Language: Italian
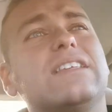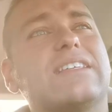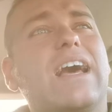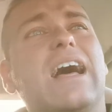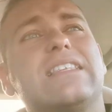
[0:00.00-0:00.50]
gli
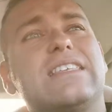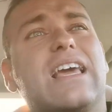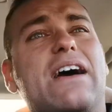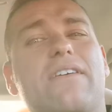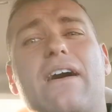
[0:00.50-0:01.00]
scazzi
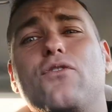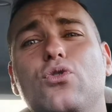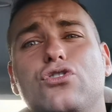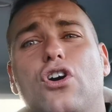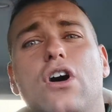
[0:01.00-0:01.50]
che aveva
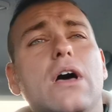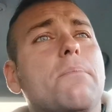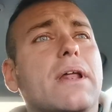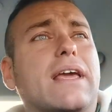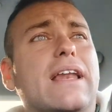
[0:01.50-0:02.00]
avuto?
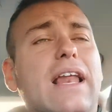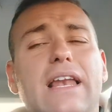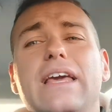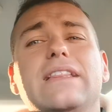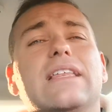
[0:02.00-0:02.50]
Perché
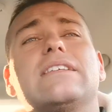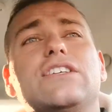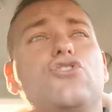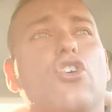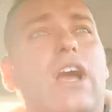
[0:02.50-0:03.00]
nell'Inter
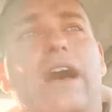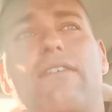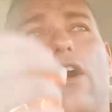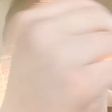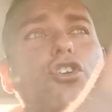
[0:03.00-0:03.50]
si
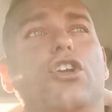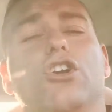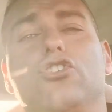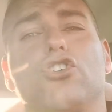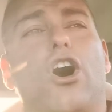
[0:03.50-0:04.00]
giocava con
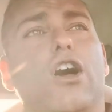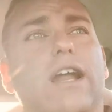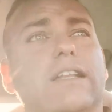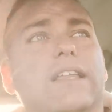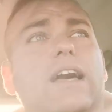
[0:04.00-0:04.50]
eh,
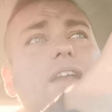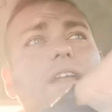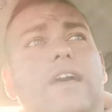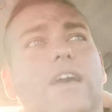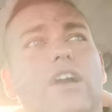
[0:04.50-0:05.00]

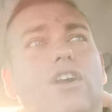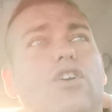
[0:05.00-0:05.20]
Jonathan,